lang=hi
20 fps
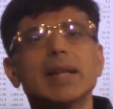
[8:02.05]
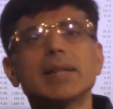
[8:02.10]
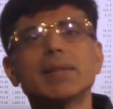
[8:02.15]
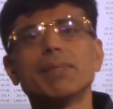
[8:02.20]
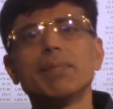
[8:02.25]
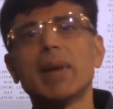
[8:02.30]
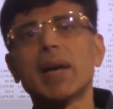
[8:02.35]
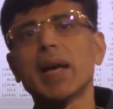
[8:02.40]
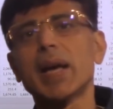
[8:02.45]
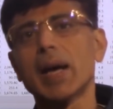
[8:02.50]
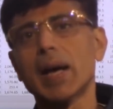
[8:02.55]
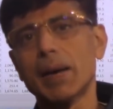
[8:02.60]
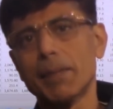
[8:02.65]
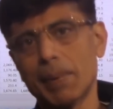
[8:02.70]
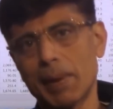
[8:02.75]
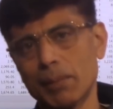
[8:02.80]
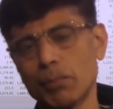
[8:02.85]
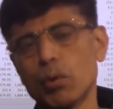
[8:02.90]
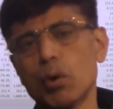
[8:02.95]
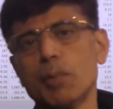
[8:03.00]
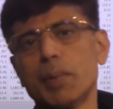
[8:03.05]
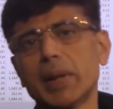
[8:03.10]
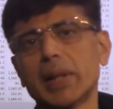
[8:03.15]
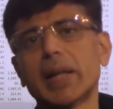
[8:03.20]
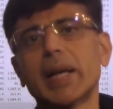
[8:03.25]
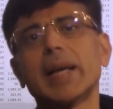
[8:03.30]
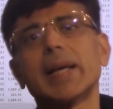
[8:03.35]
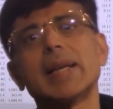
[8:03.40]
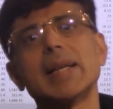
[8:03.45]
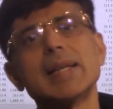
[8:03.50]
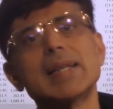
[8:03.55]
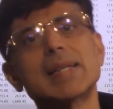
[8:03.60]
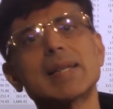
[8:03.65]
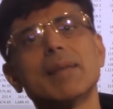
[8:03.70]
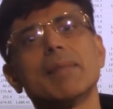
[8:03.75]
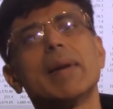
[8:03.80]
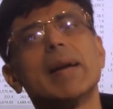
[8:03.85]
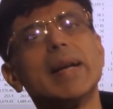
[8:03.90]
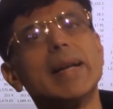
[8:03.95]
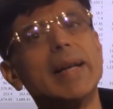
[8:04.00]
में अब हमको पता है कि इस
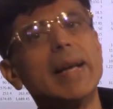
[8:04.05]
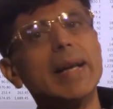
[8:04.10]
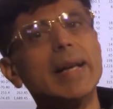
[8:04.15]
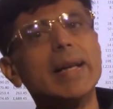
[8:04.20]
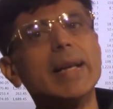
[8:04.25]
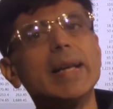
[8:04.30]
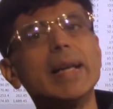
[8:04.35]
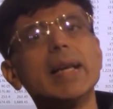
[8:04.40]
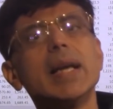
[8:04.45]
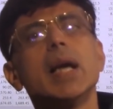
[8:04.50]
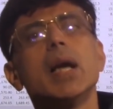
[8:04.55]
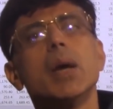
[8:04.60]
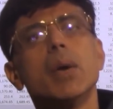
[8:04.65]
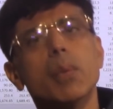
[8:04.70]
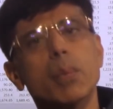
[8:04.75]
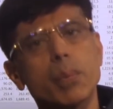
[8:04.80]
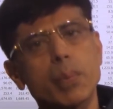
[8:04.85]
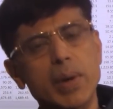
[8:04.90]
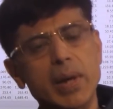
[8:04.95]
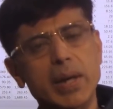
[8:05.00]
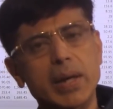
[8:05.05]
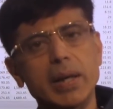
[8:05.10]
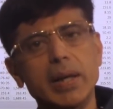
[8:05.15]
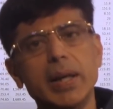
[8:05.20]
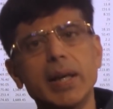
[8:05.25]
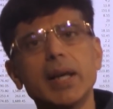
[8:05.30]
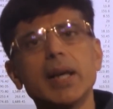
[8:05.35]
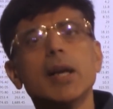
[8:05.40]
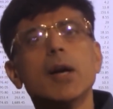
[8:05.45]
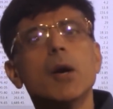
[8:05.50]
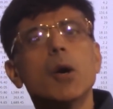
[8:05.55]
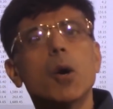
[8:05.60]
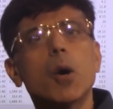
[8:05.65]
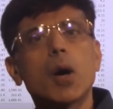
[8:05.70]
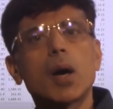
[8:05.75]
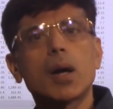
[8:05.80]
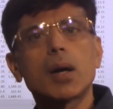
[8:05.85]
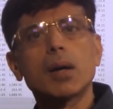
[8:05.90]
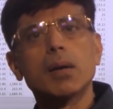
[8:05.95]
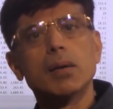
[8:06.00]
समय डेली वीकली
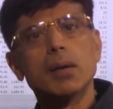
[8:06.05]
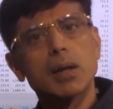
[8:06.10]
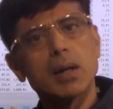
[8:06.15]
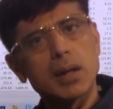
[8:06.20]
और